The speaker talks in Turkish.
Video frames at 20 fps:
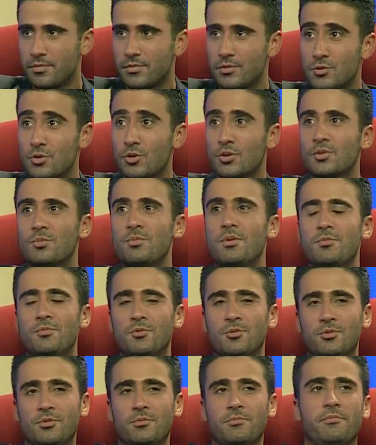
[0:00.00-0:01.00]
Çok
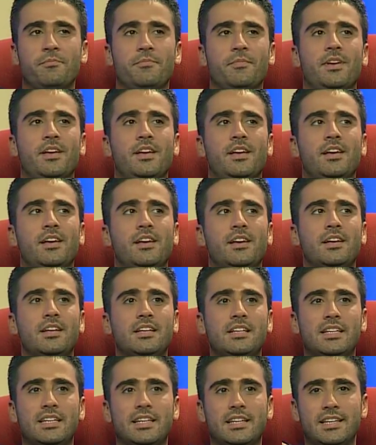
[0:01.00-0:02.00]
memnunum. Ee,
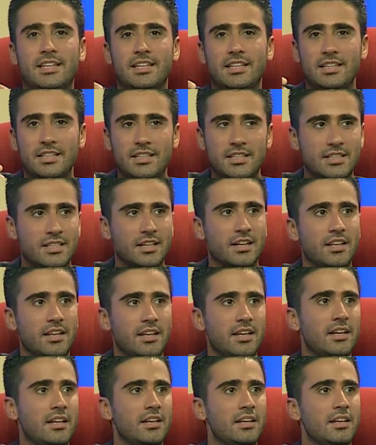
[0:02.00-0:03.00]
iki
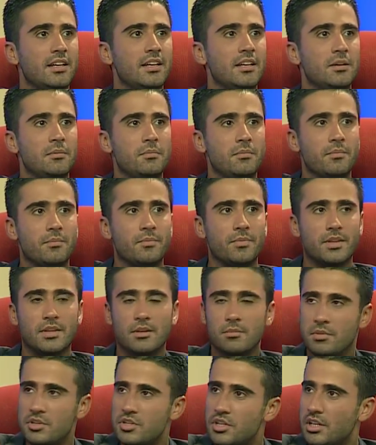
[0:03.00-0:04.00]
tane
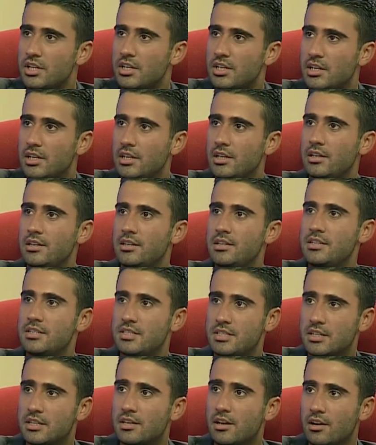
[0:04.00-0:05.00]
becerikli,
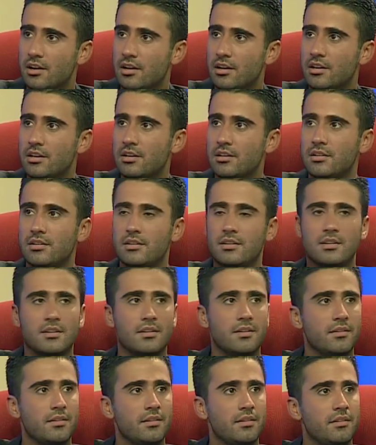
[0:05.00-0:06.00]
istikrarlı
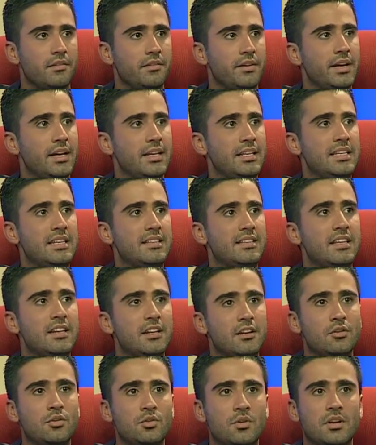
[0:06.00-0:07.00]
ve
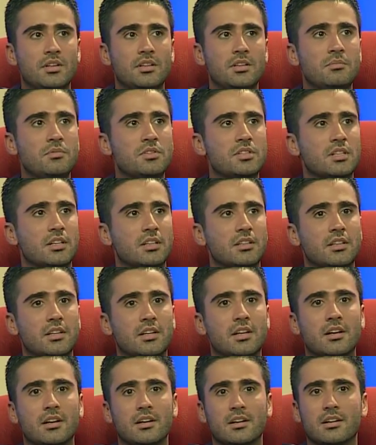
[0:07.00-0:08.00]
yeteneğini güvendiğim
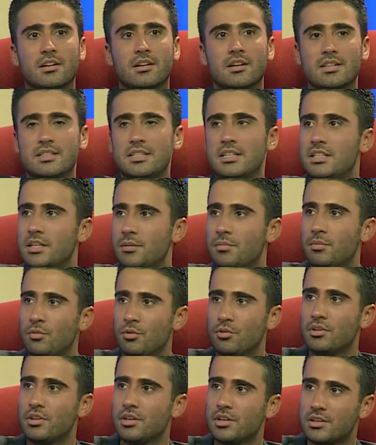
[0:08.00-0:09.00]
insanlara kaset yapıp
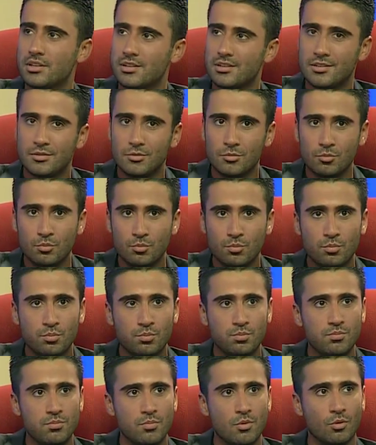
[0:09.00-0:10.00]
onları
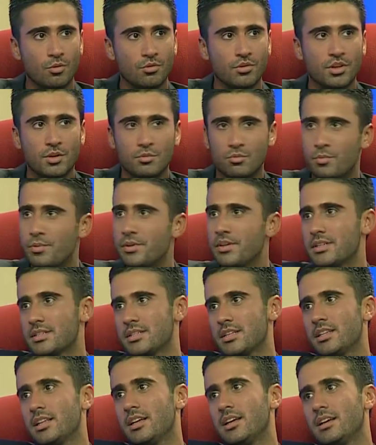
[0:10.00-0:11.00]
onları bu
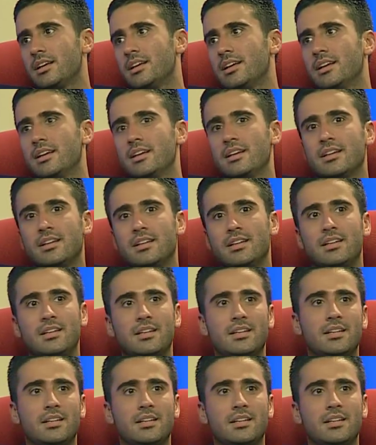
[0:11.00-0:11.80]
piyasada e,